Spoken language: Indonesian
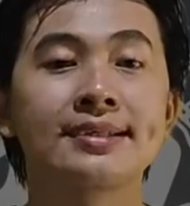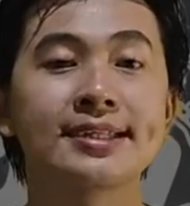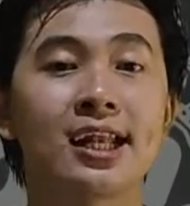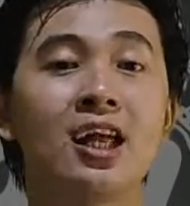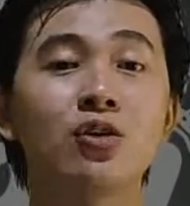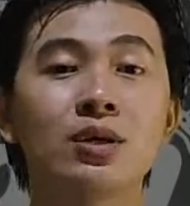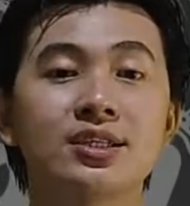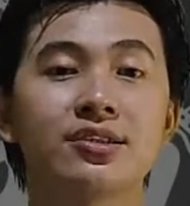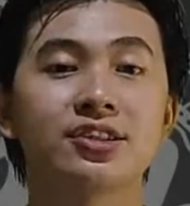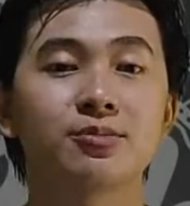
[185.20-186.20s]
Setelah gua
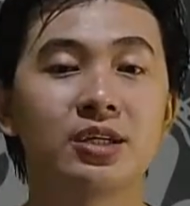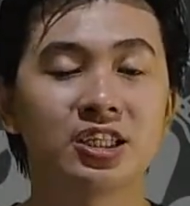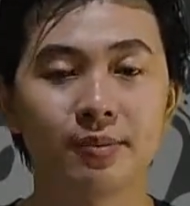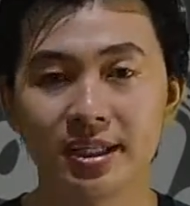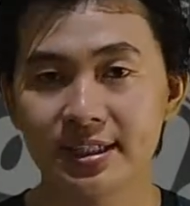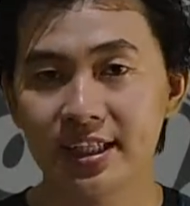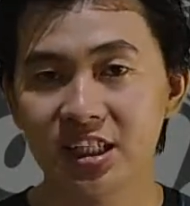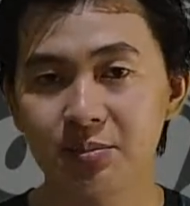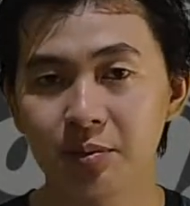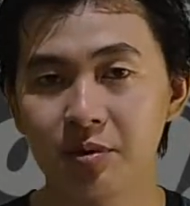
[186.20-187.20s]
search baca-baca
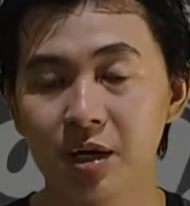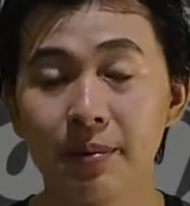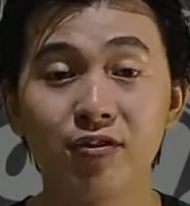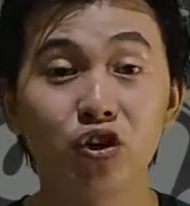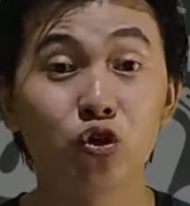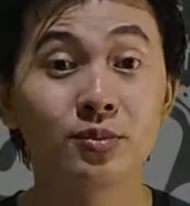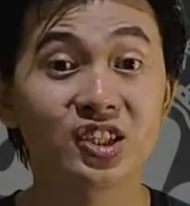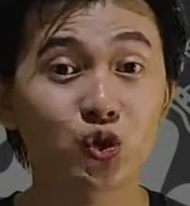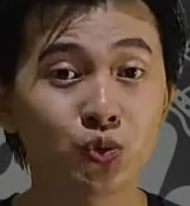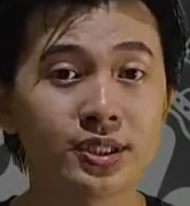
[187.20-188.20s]
di beberapa forum
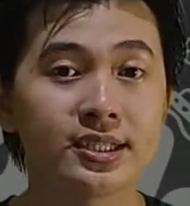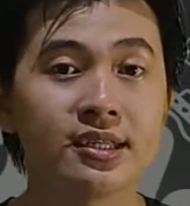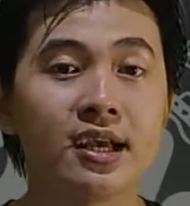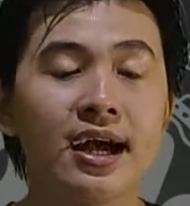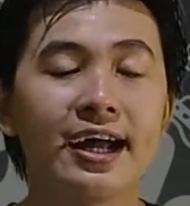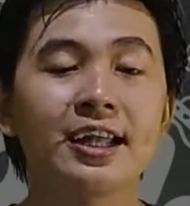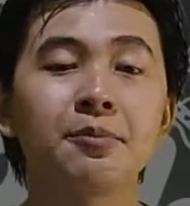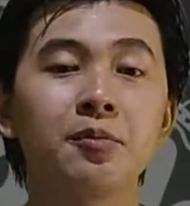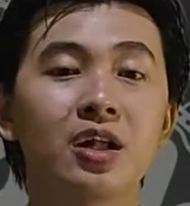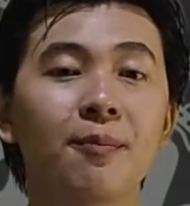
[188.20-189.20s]
diskusi, ada
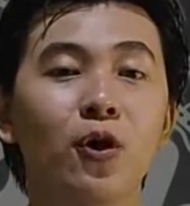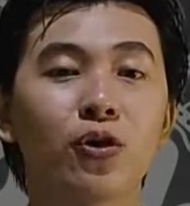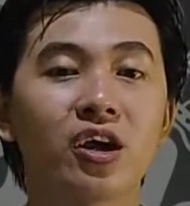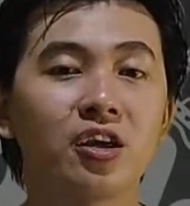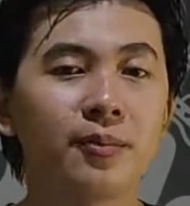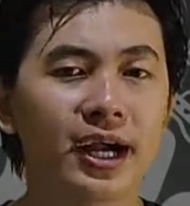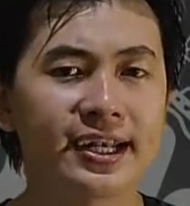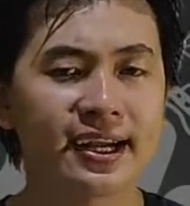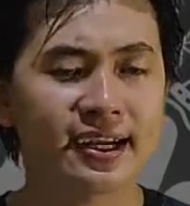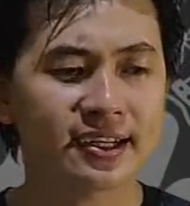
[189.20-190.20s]
beberapa orang yang
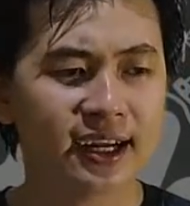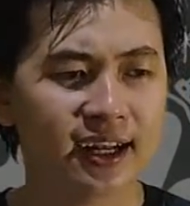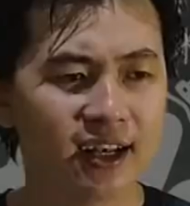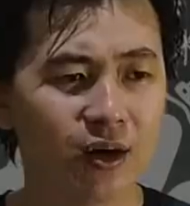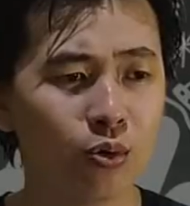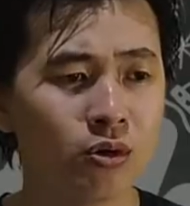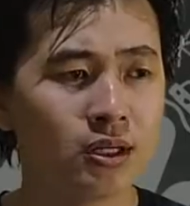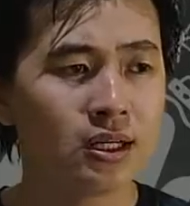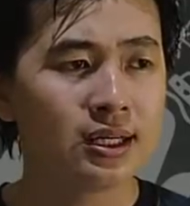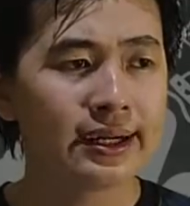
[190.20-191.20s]
mengatakan
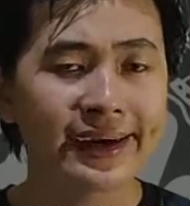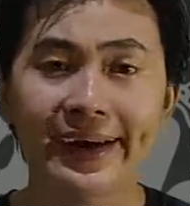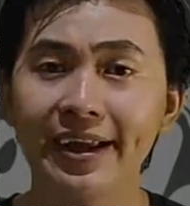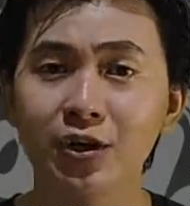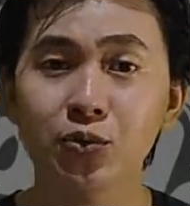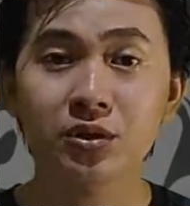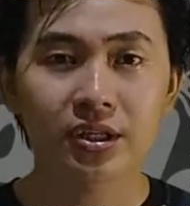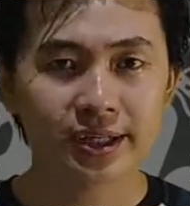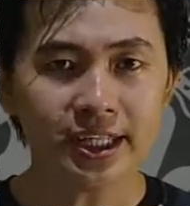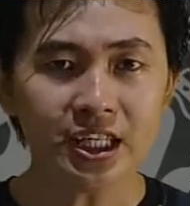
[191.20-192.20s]
kalau kartun
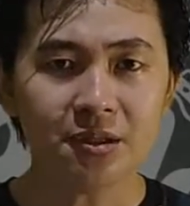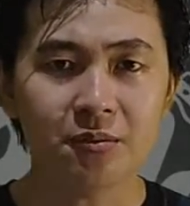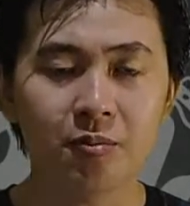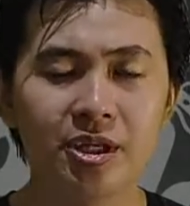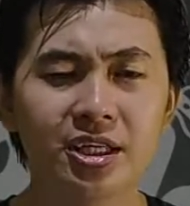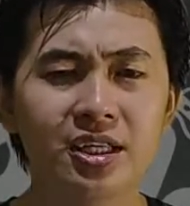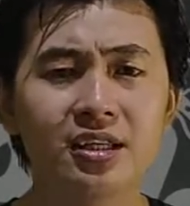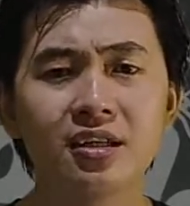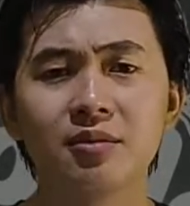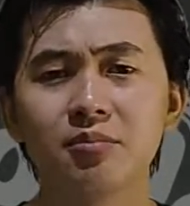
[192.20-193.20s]
girl ini
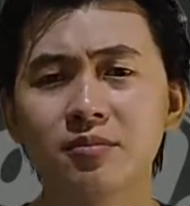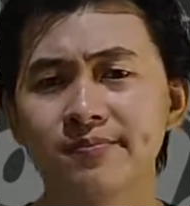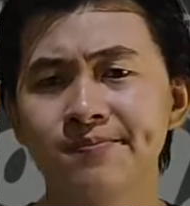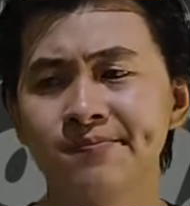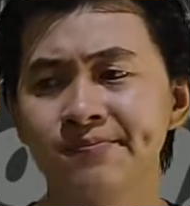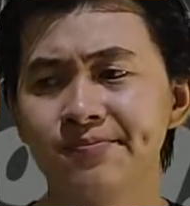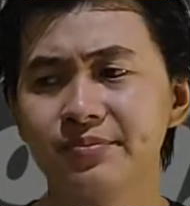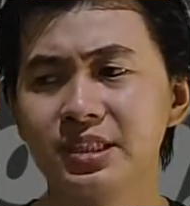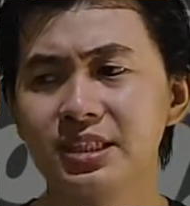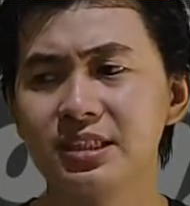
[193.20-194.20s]
memiliki hmm,
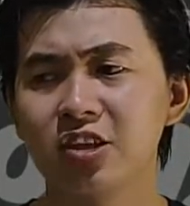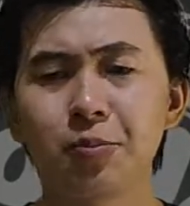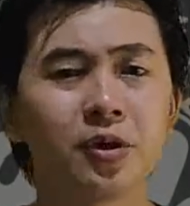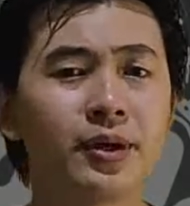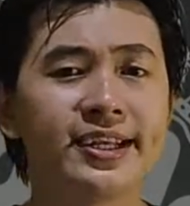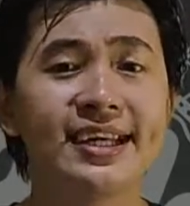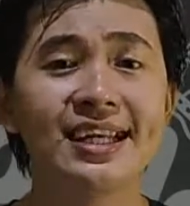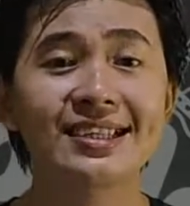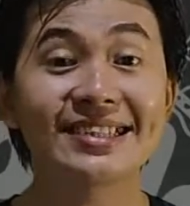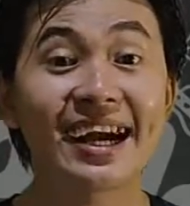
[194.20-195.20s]
kepribadian
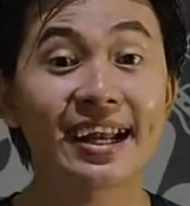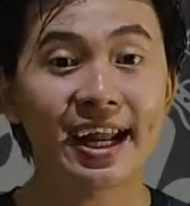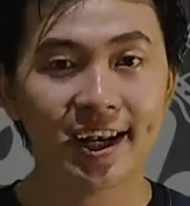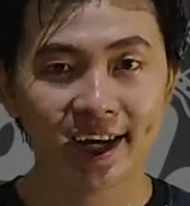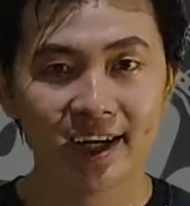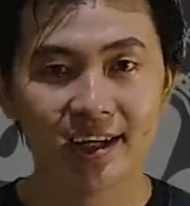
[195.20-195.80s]
yang sangat aneh.